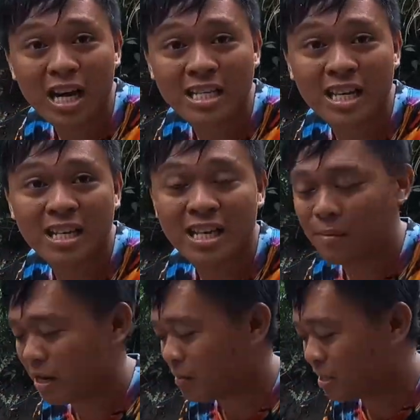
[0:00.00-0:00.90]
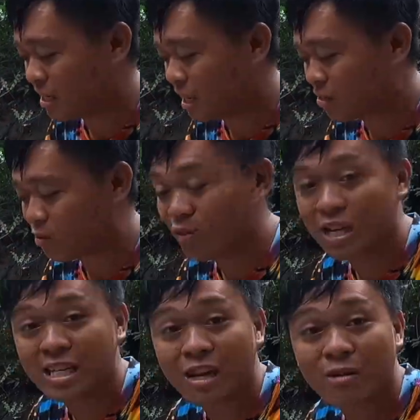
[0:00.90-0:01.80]
kasi sabi ni Master Dan
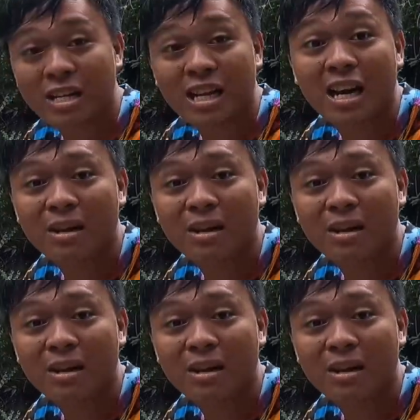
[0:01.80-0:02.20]
kukunan daw ka ng